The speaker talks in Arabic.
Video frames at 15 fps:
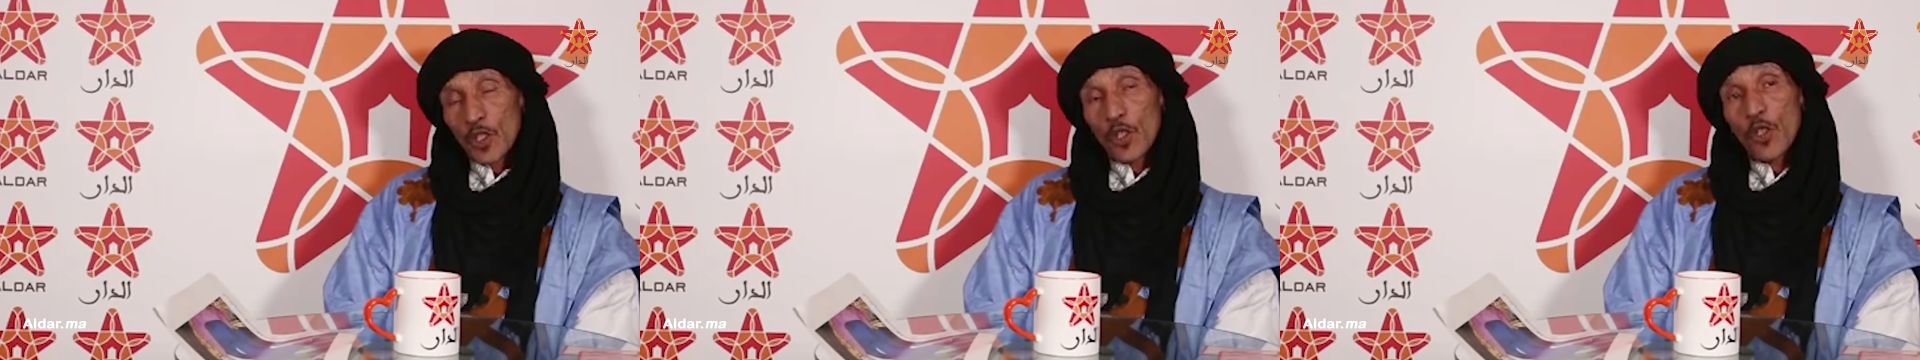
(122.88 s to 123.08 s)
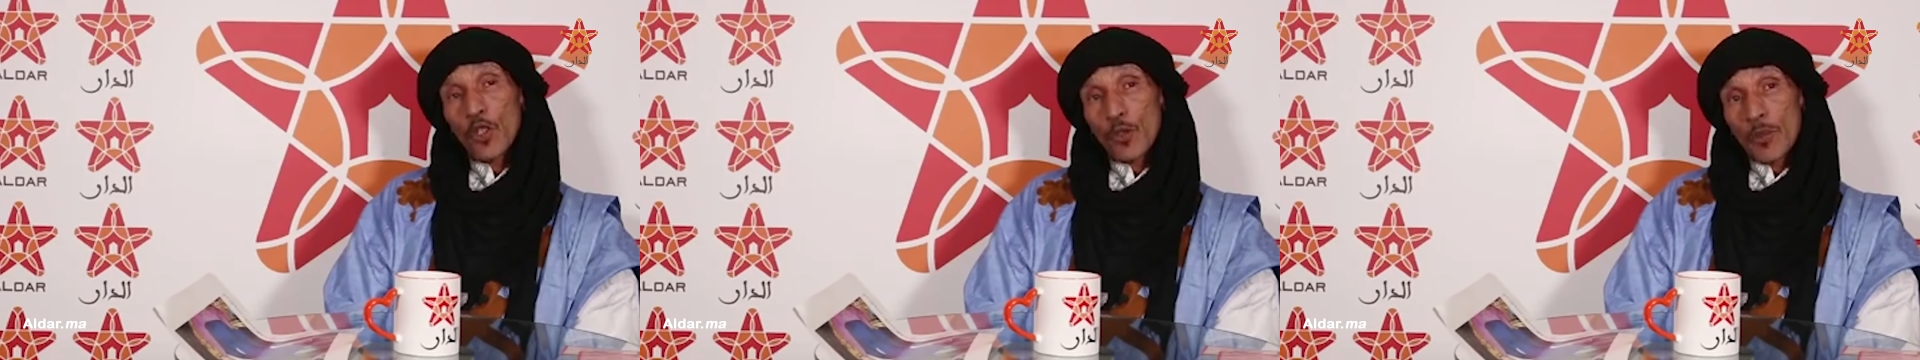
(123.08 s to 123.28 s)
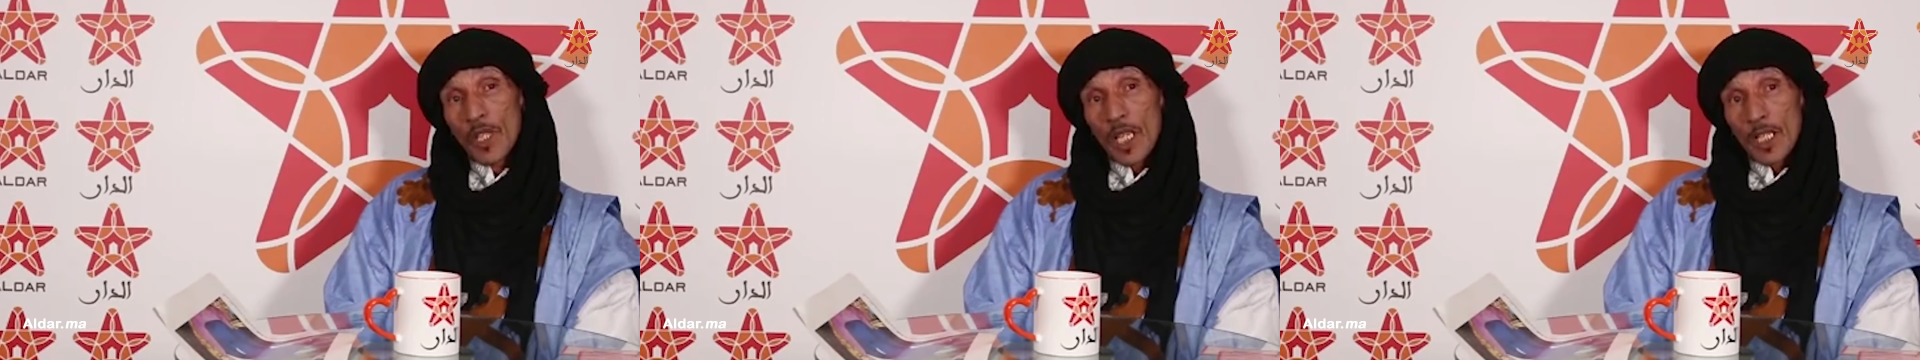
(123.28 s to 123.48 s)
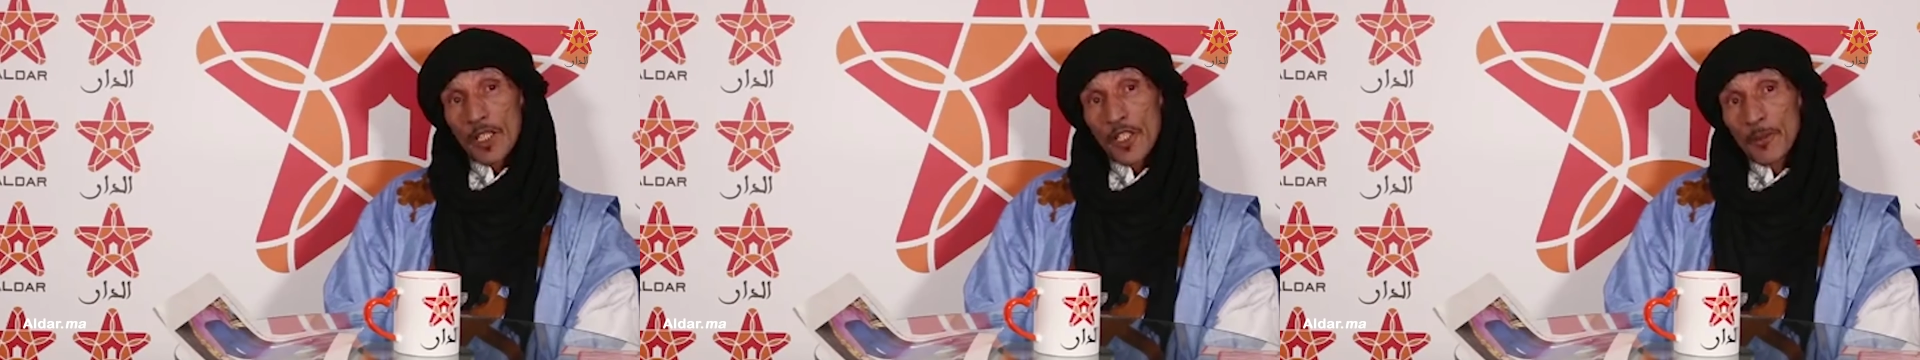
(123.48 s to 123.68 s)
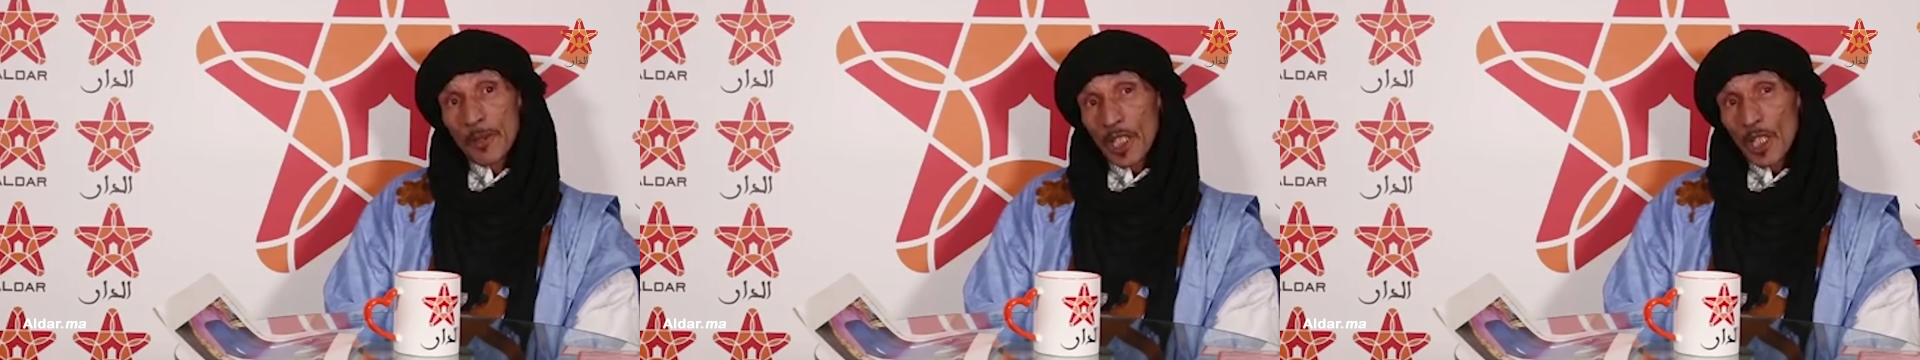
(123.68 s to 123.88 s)
هما
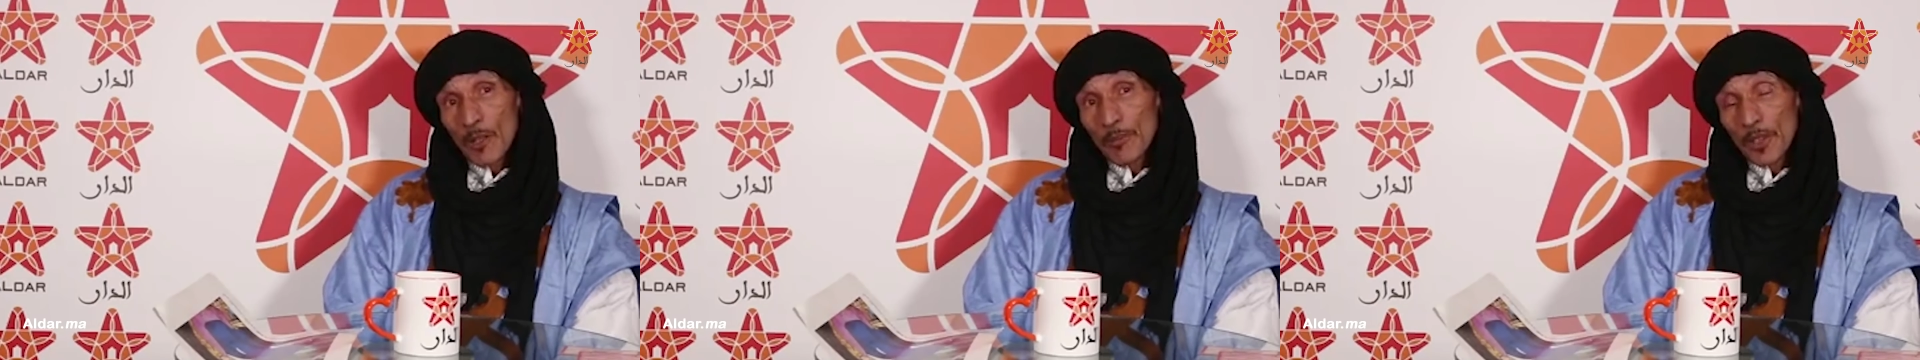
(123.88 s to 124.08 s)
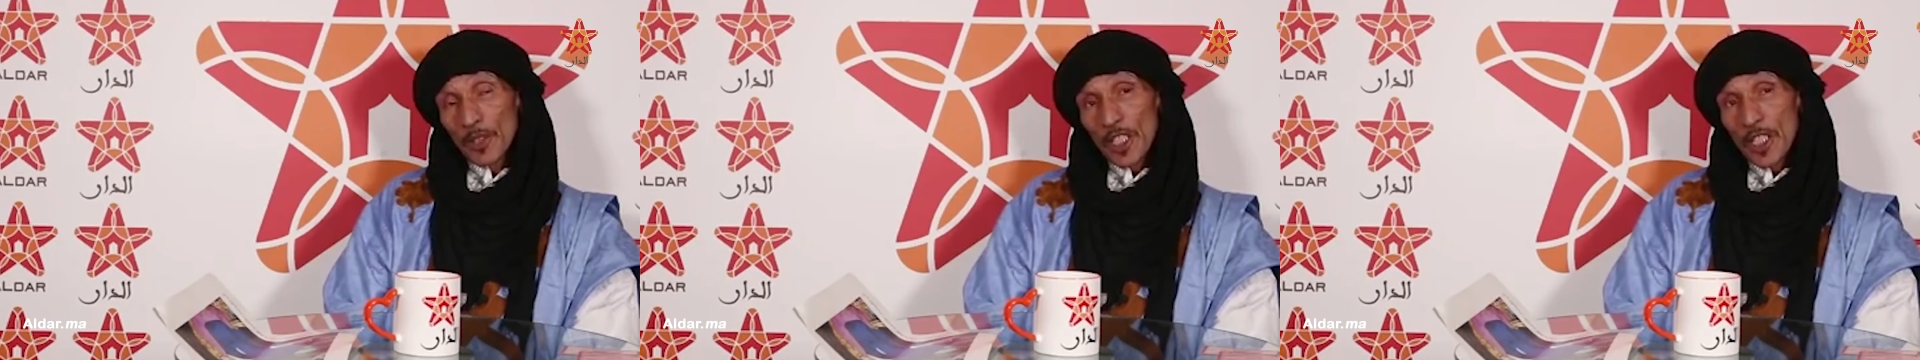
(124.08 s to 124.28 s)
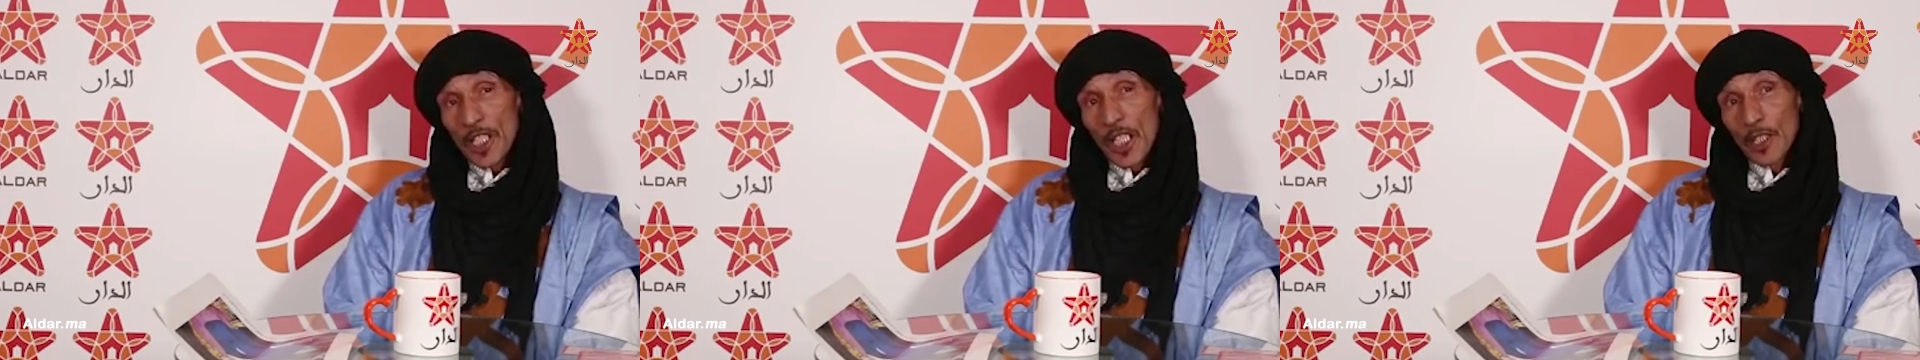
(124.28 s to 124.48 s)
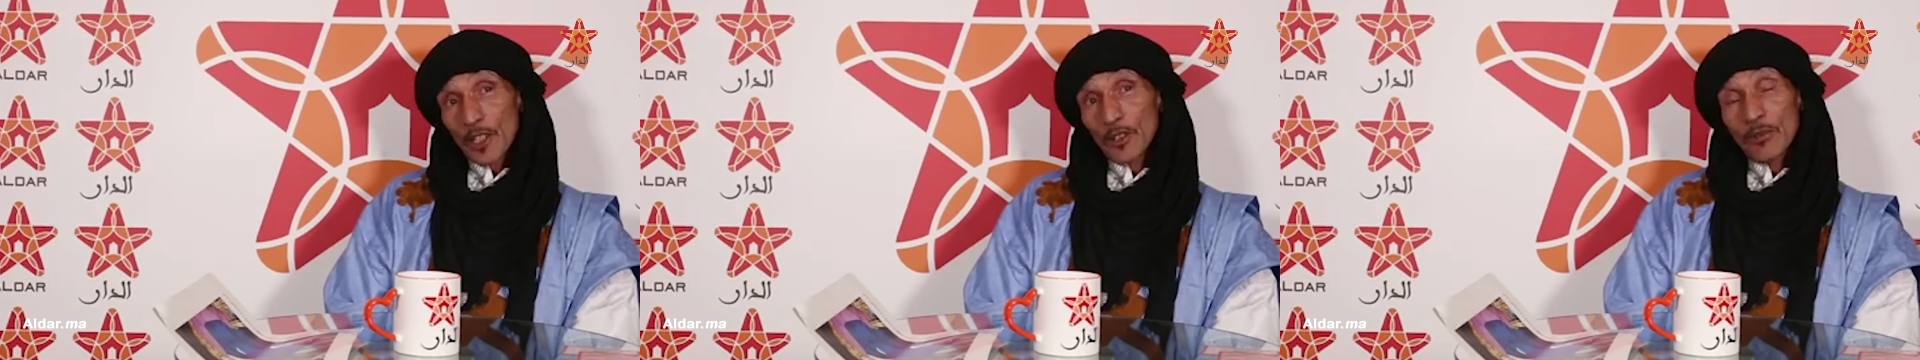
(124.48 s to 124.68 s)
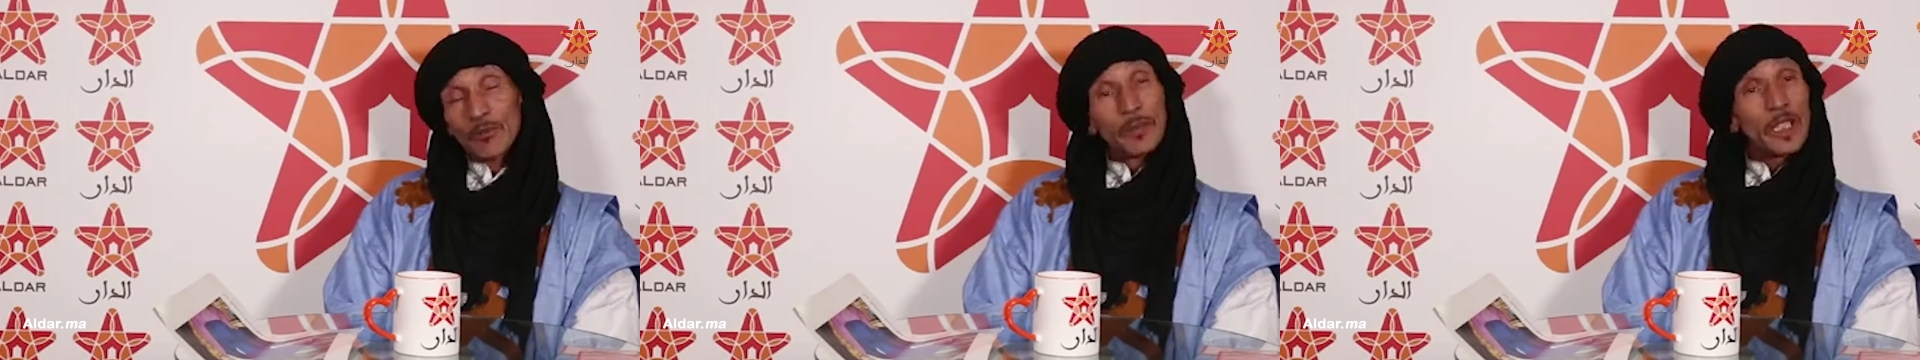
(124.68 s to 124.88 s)
جبهة
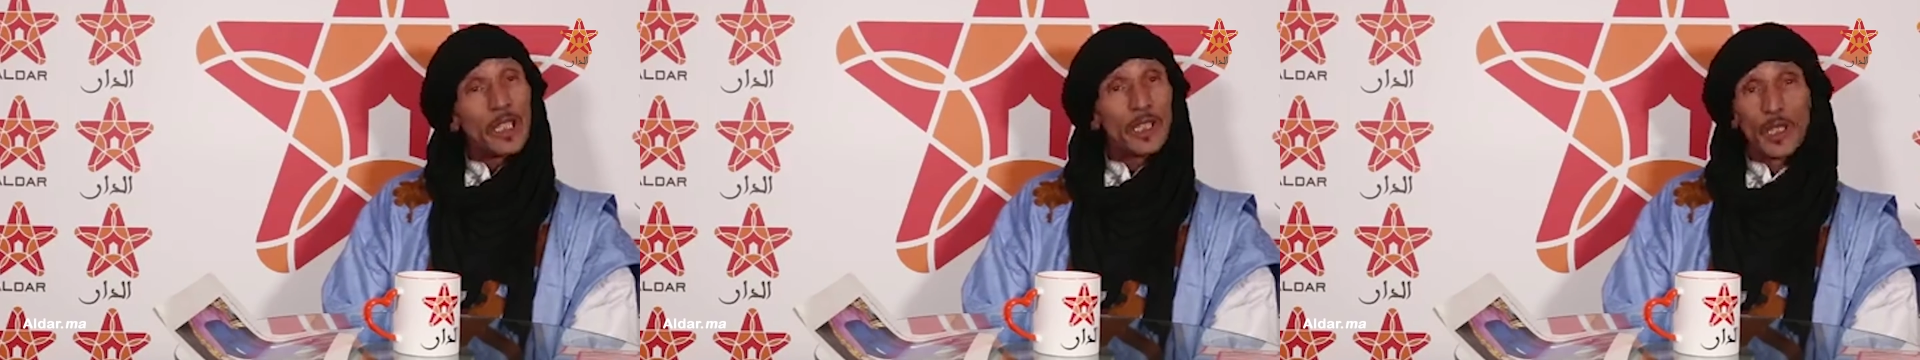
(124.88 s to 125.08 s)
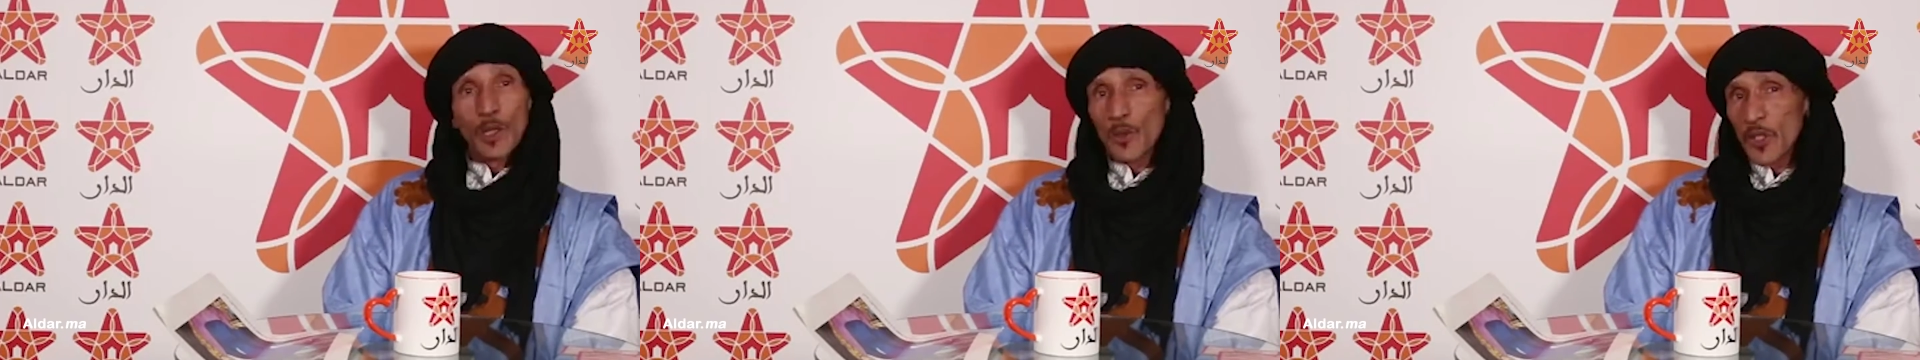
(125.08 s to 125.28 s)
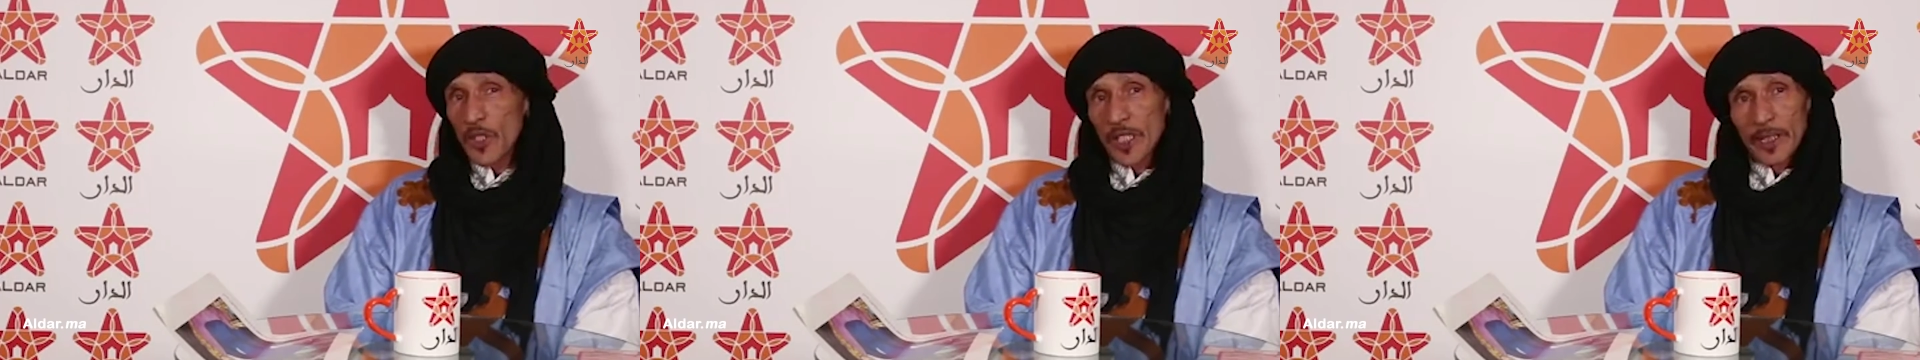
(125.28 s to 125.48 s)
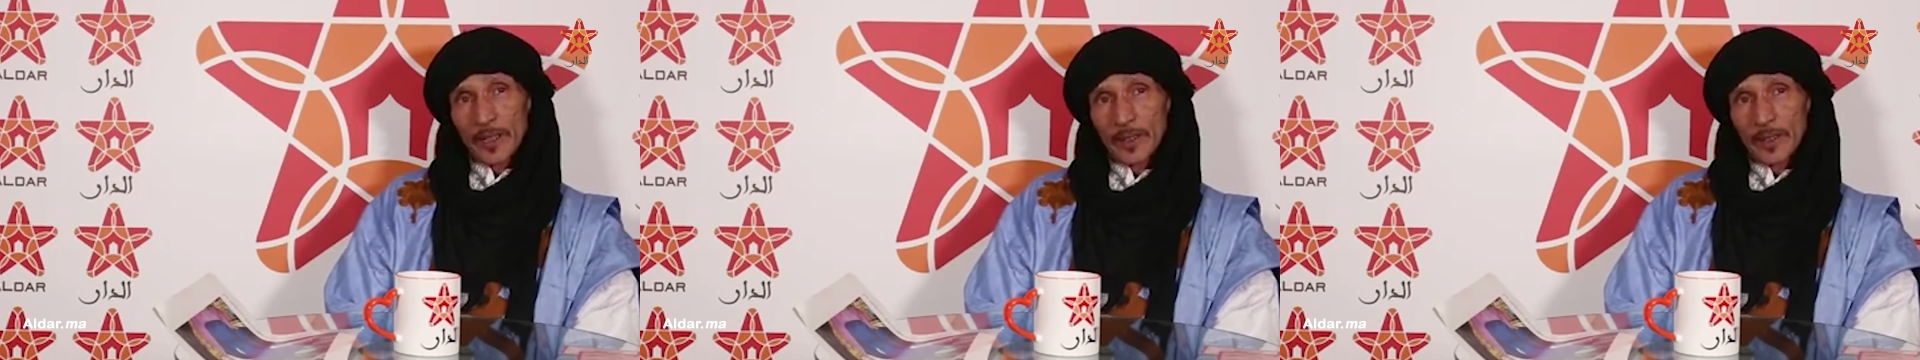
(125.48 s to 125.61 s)
البوليزاريو ما يعدلوش